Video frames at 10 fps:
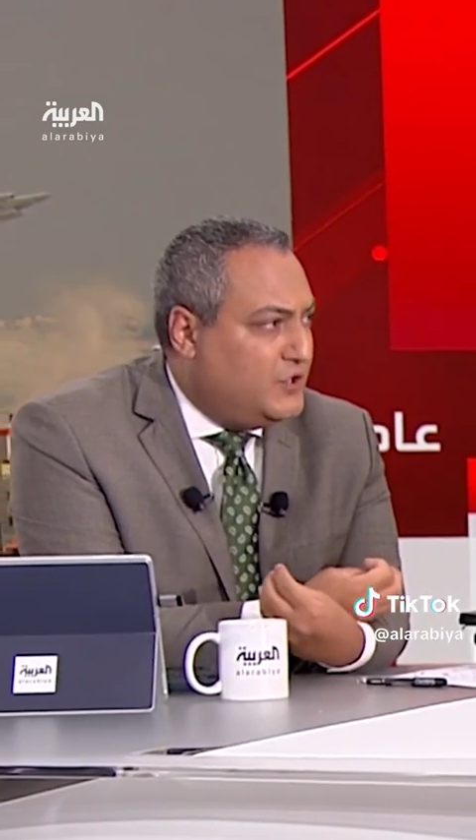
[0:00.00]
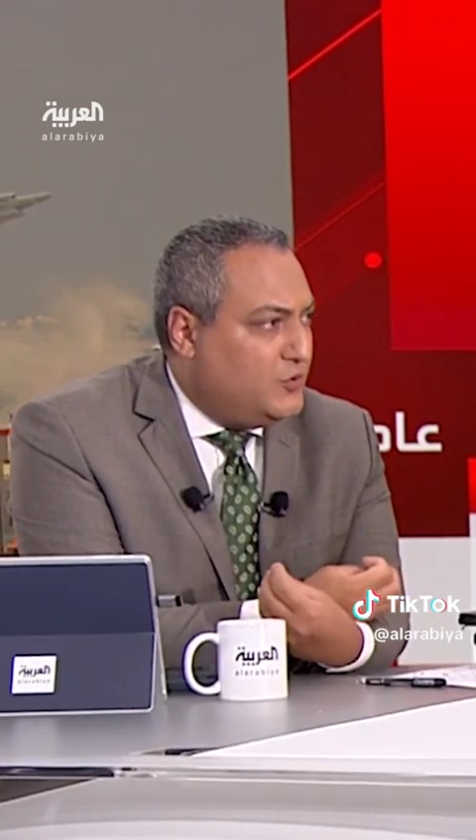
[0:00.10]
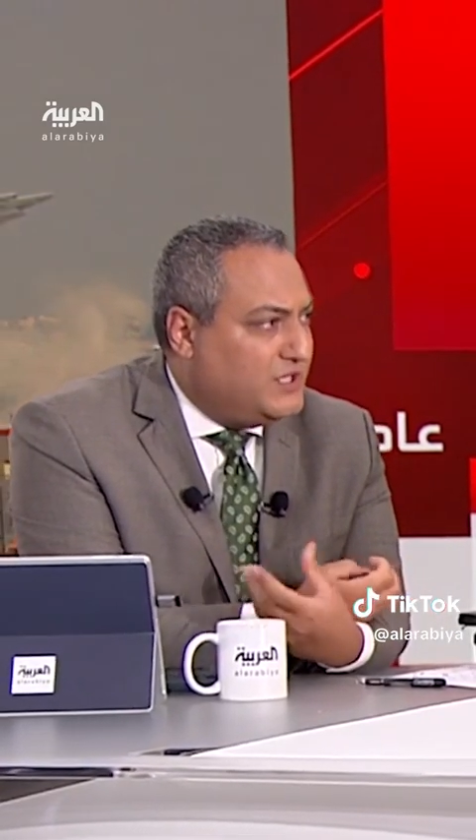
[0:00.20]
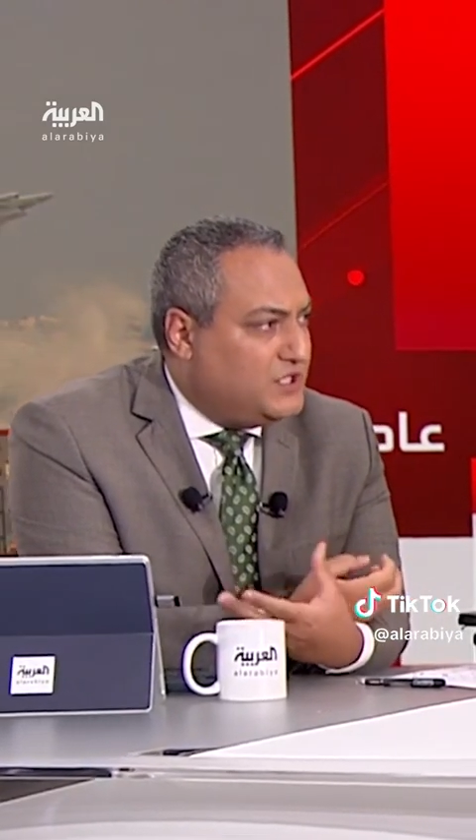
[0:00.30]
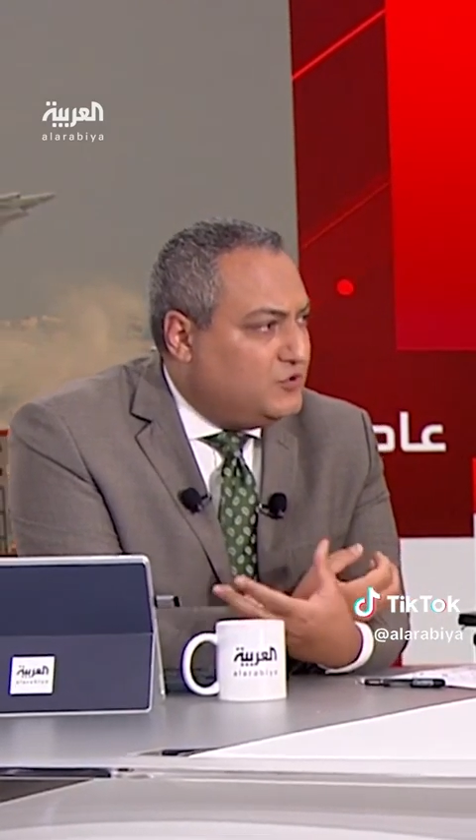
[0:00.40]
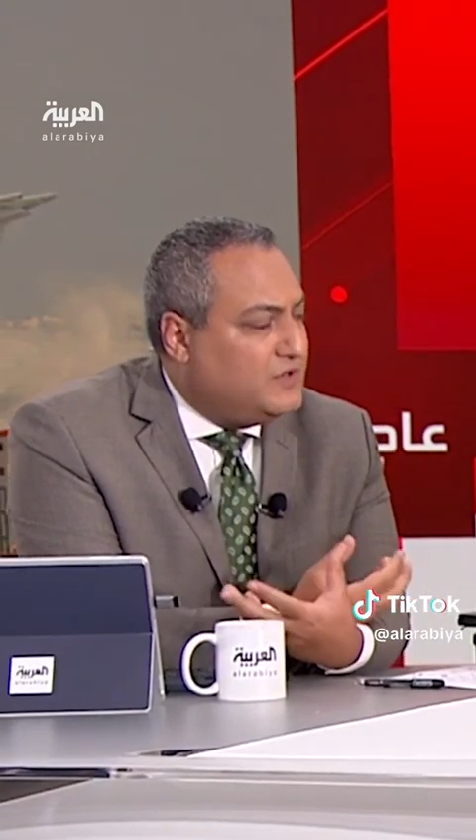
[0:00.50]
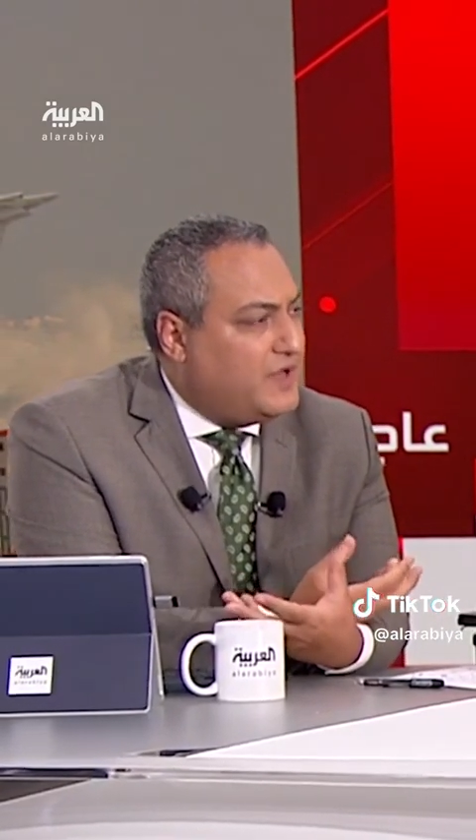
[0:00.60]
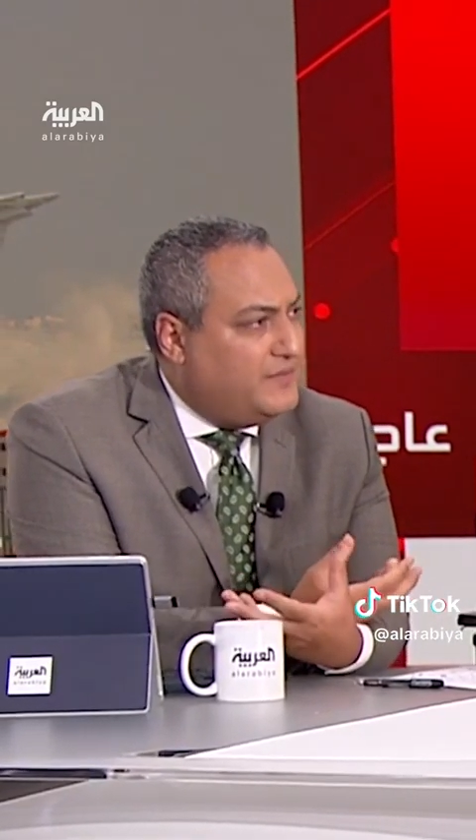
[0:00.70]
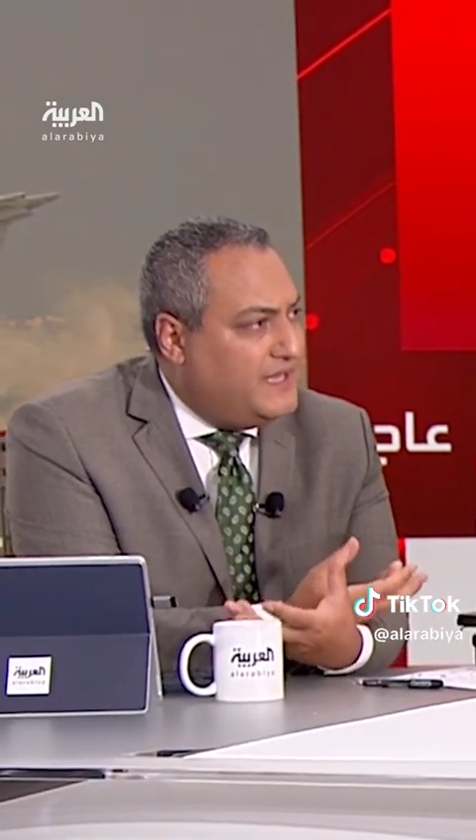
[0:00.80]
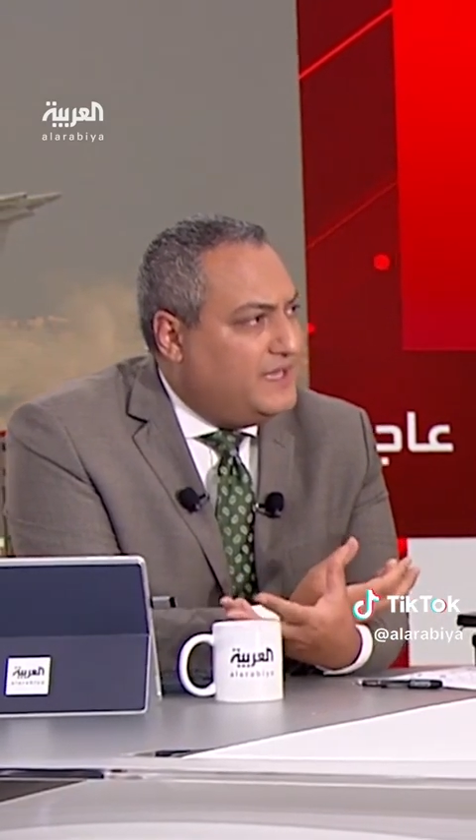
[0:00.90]
يواجهون
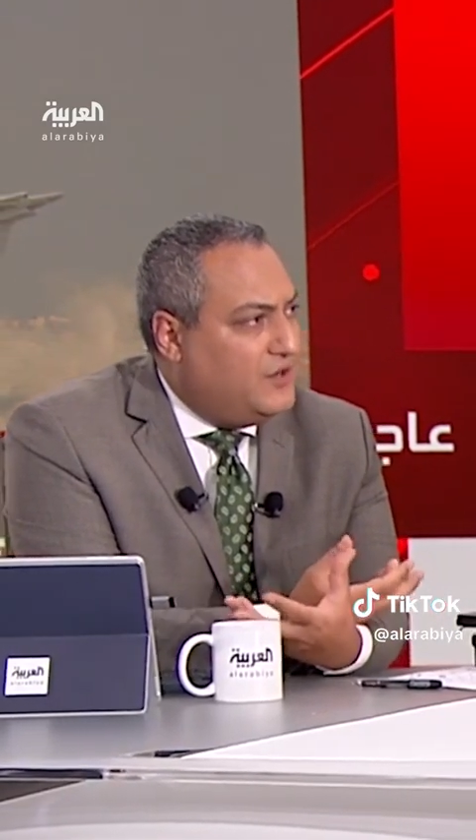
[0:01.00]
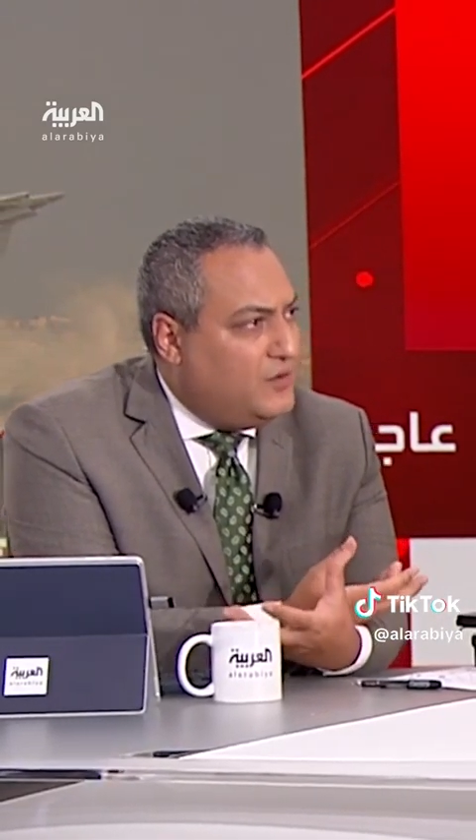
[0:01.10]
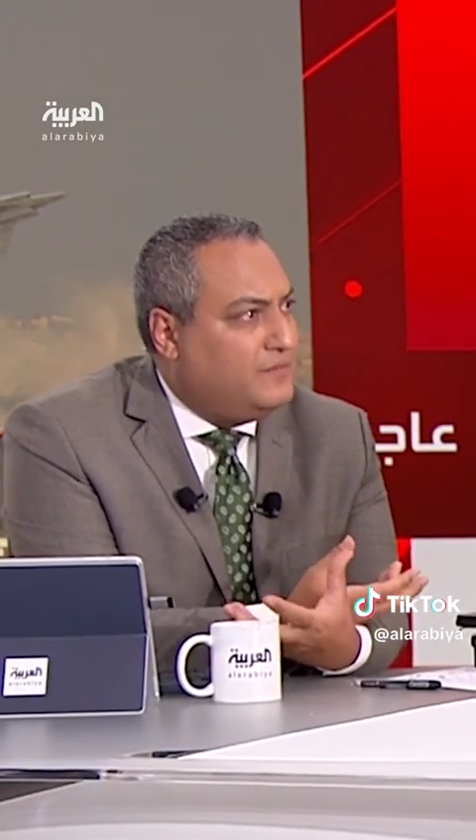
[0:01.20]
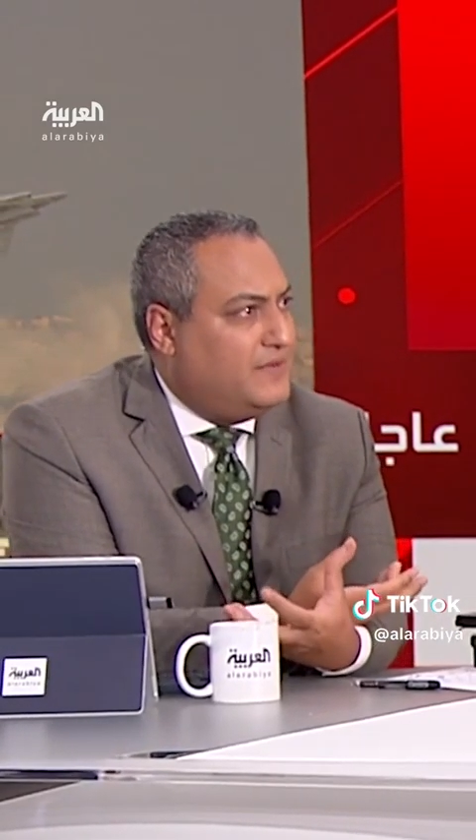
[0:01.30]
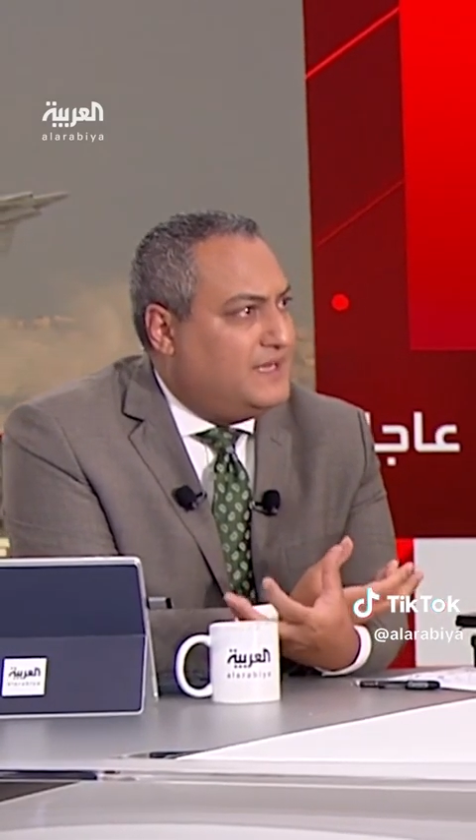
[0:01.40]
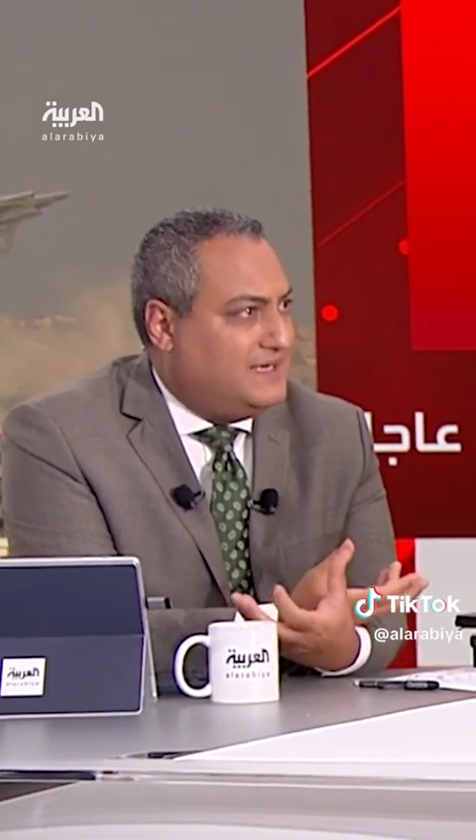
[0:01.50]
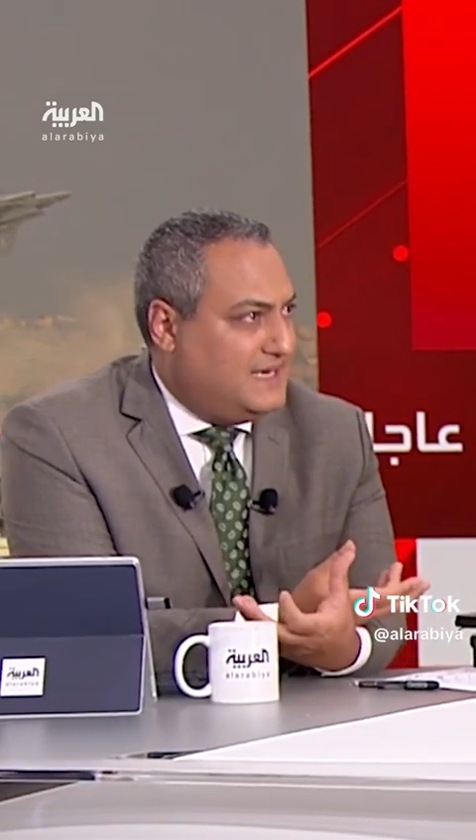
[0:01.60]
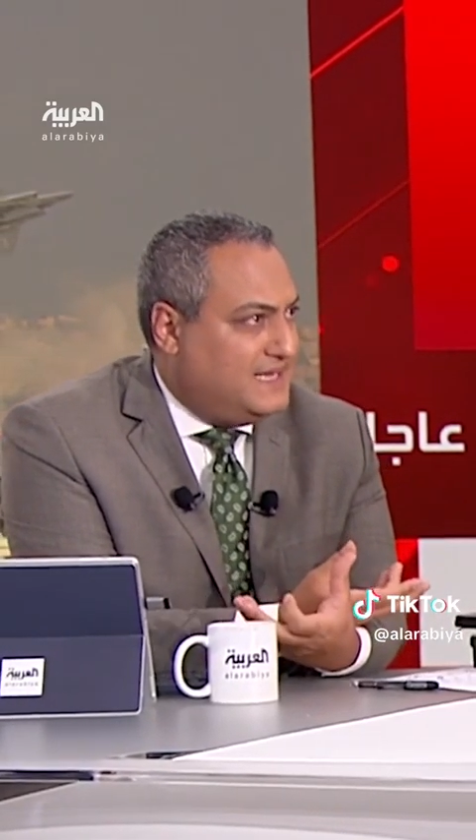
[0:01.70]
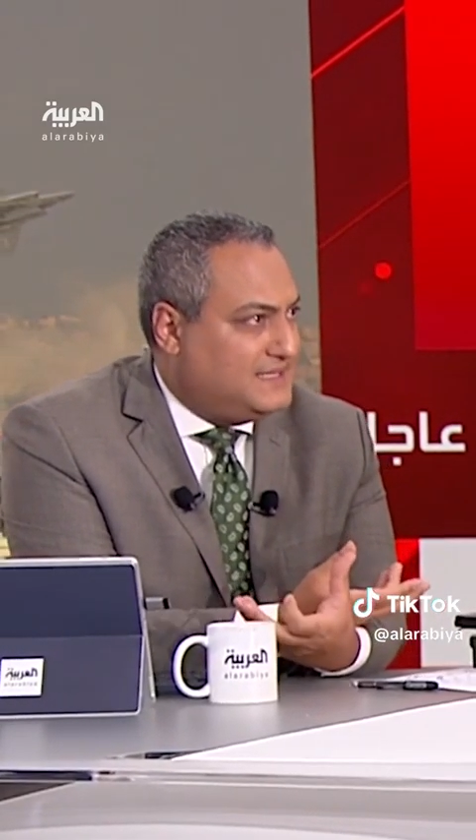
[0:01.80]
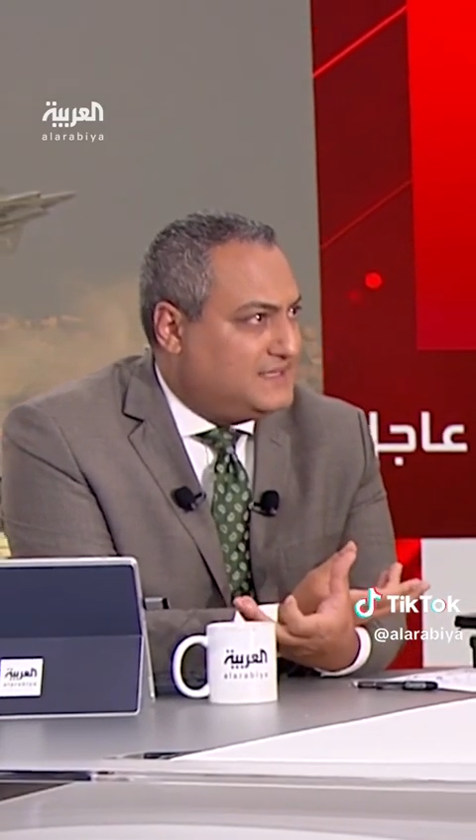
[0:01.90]
به هم
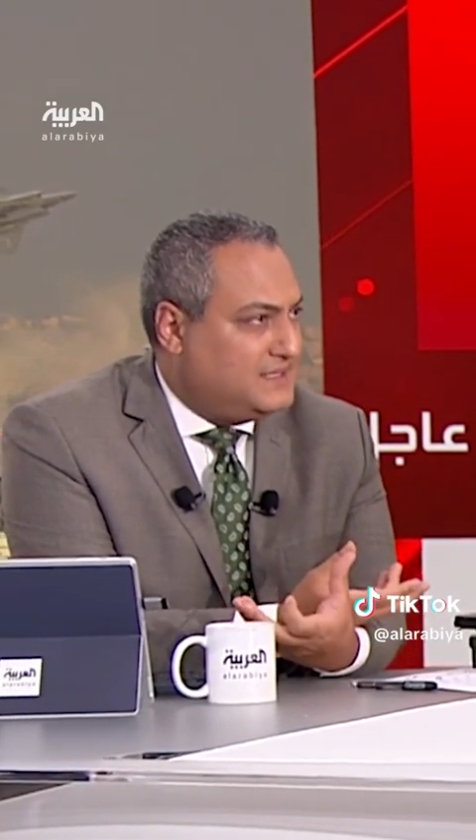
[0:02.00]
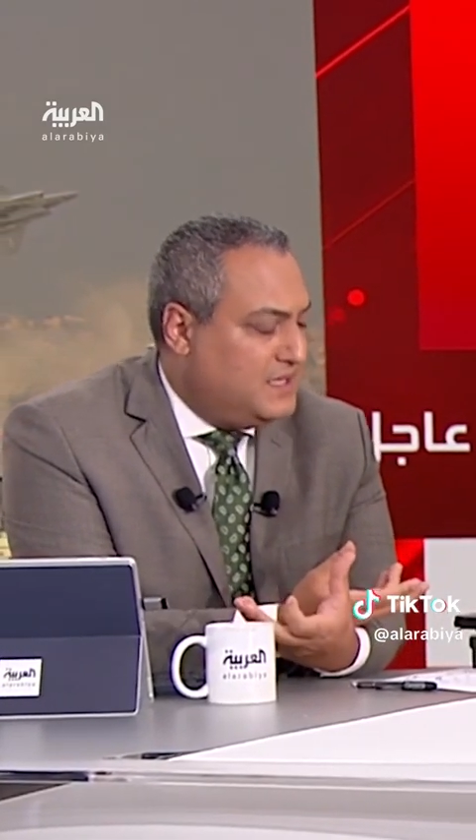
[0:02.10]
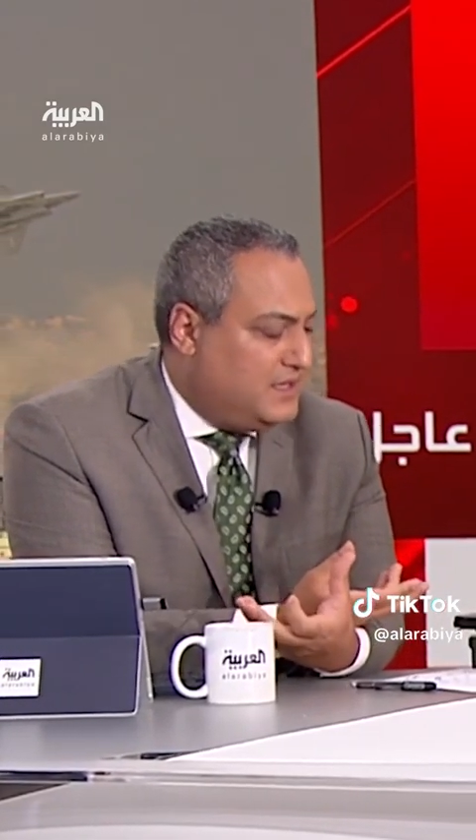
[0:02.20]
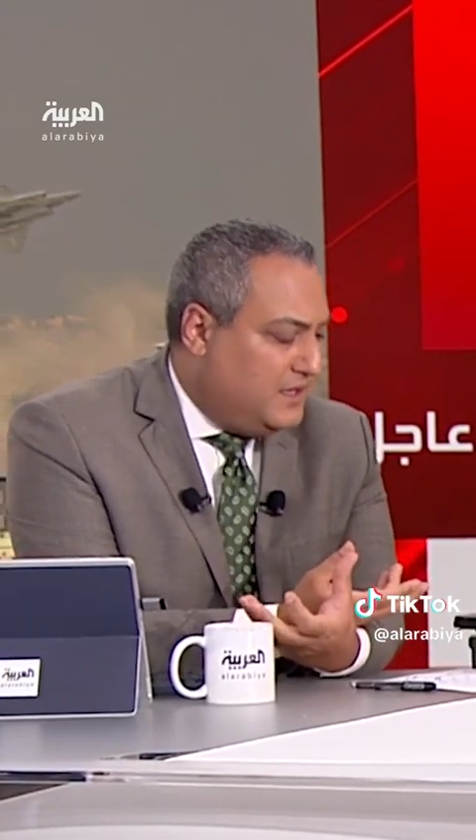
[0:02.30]
الناس